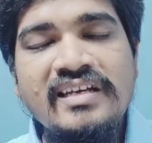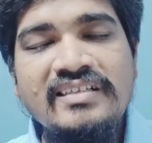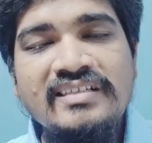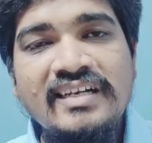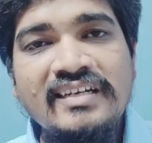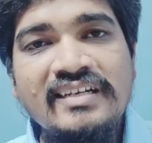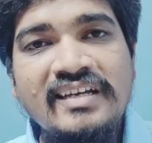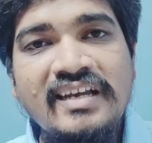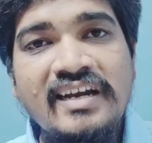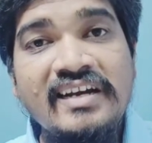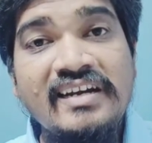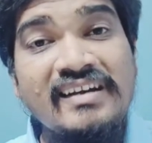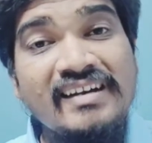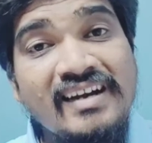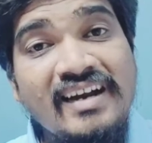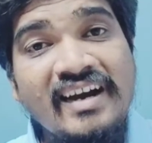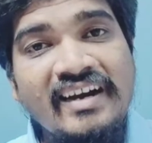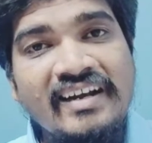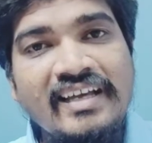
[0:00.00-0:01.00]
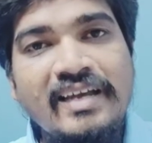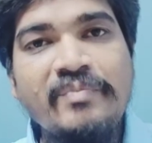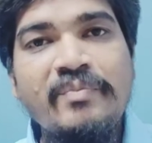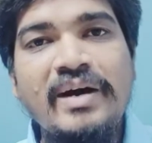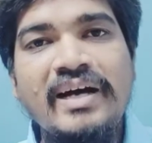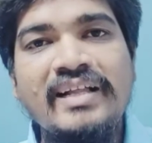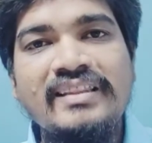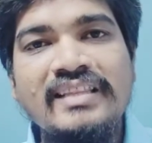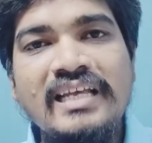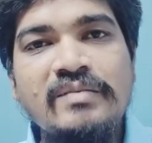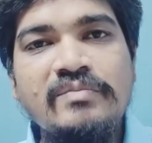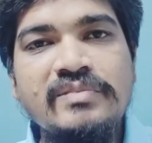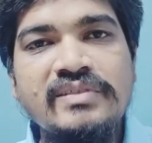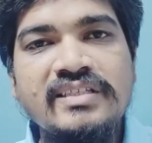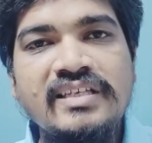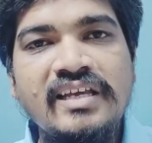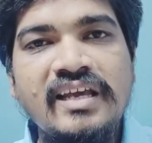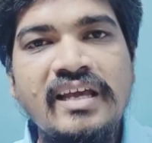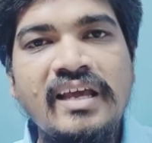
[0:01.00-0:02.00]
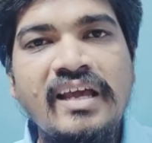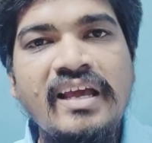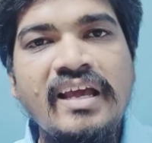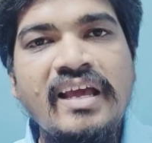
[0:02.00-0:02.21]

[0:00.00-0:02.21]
किसान क्रेडिट कार्ड के माध्यम से